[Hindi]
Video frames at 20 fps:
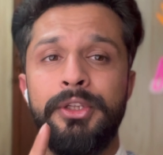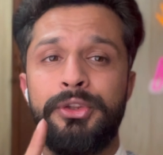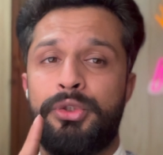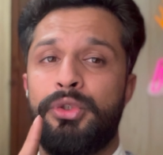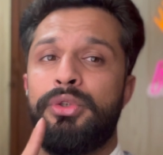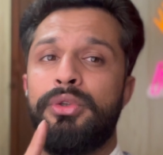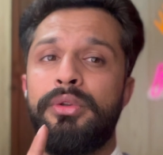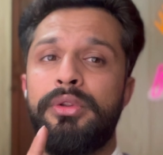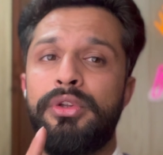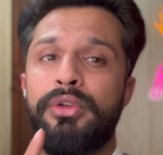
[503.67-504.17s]

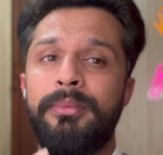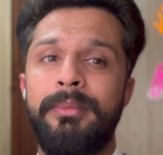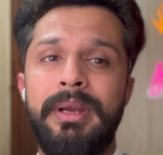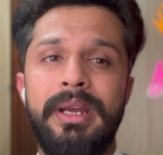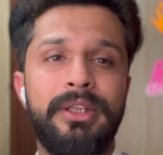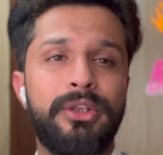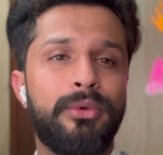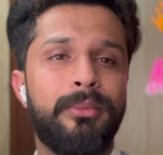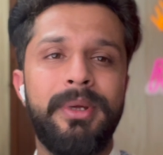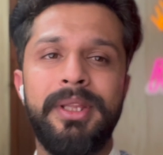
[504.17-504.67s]
तो दोस्तों
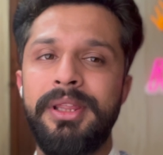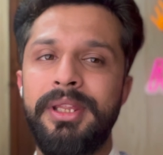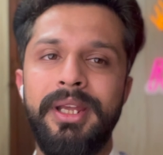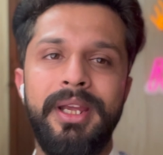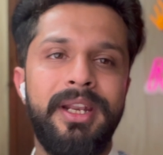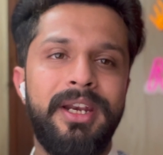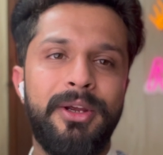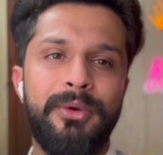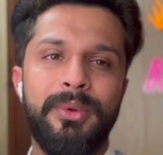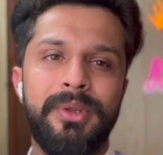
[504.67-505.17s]
मैं तो बस
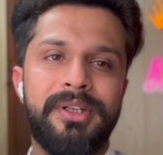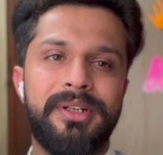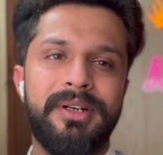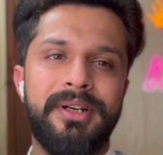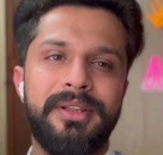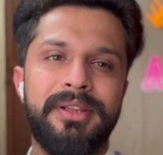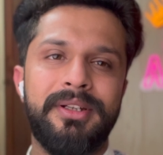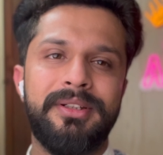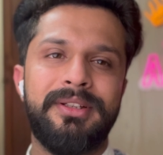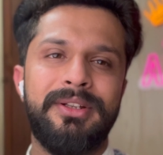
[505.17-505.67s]
यही रिक्वेस्ट
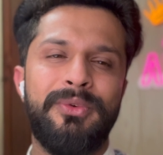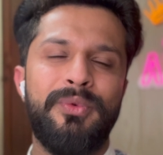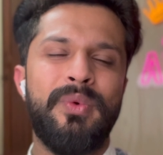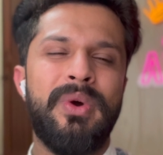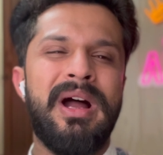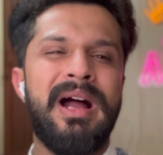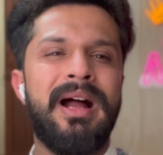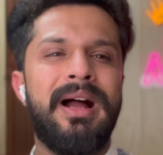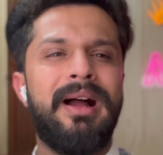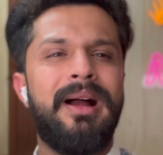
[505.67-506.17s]
कर सकता
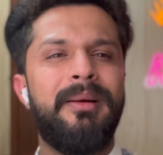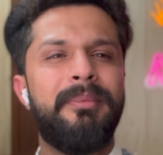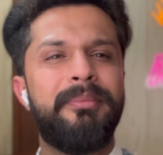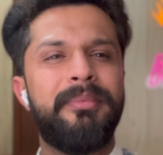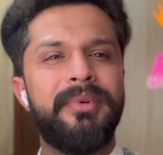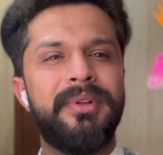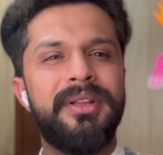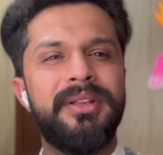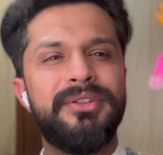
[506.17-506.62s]
हूँ आप